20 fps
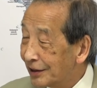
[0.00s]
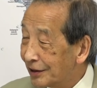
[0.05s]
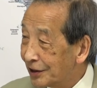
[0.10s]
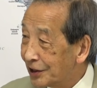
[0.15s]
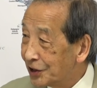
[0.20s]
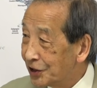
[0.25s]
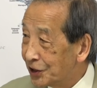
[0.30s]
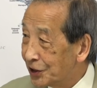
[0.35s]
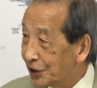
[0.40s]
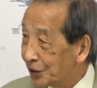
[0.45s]

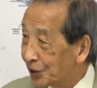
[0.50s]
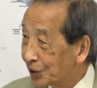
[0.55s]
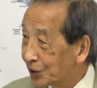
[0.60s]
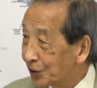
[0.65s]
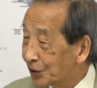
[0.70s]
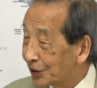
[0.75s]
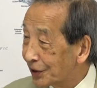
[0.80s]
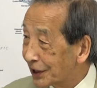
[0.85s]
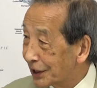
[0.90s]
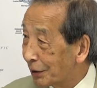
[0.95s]
虹色
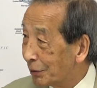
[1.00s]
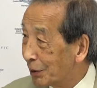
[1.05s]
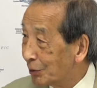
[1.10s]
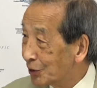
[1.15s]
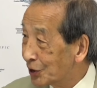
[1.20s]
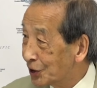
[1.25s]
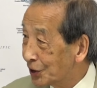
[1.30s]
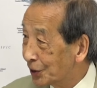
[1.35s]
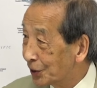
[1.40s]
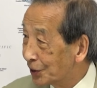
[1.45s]
というか玉
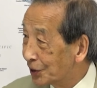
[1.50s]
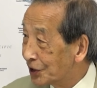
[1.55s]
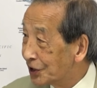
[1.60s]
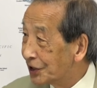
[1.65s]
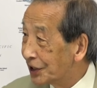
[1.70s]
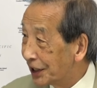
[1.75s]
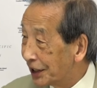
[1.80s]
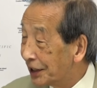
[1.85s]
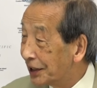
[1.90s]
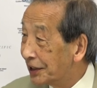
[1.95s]
虫色に
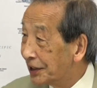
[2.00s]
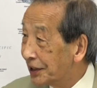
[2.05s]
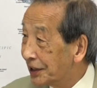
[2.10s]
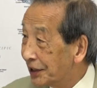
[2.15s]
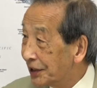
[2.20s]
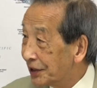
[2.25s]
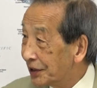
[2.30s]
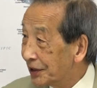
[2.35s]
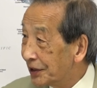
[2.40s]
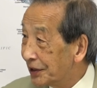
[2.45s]
して、
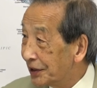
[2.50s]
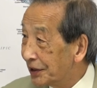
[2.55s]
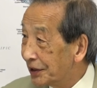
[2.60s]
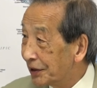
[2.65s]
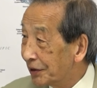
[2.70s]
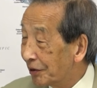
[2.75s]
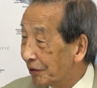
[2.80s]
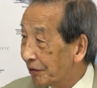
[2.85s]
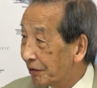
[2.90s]
うん、で